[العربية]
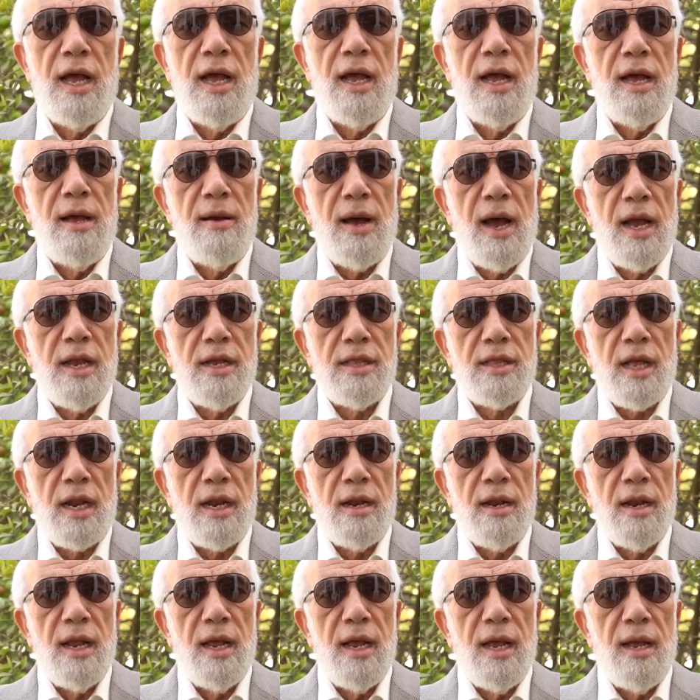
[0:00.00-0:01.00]
آه،
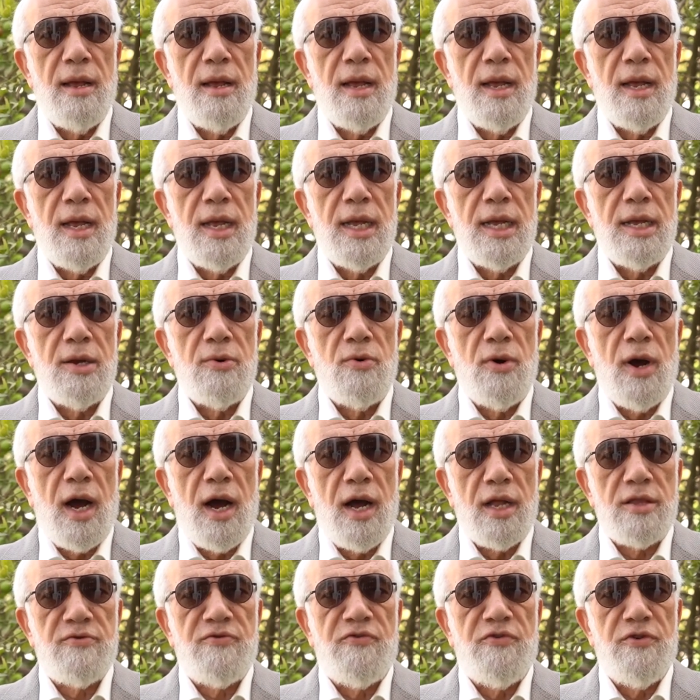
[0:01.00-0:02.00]
ايضا آه،
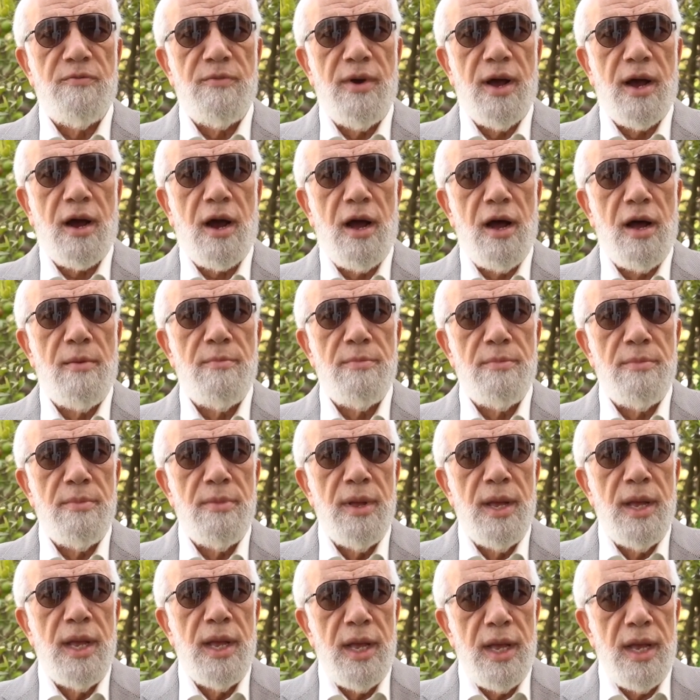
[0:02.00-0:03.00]
وخطف مقام
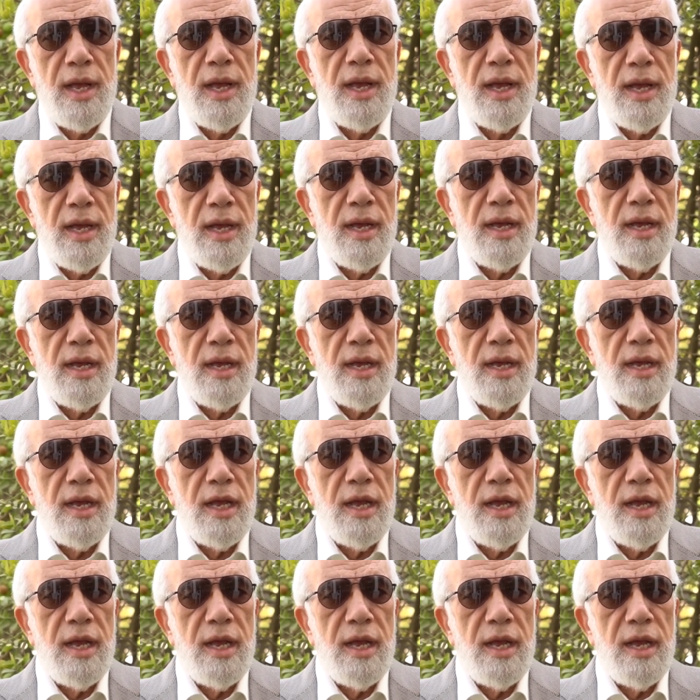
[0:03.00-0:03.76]
آه،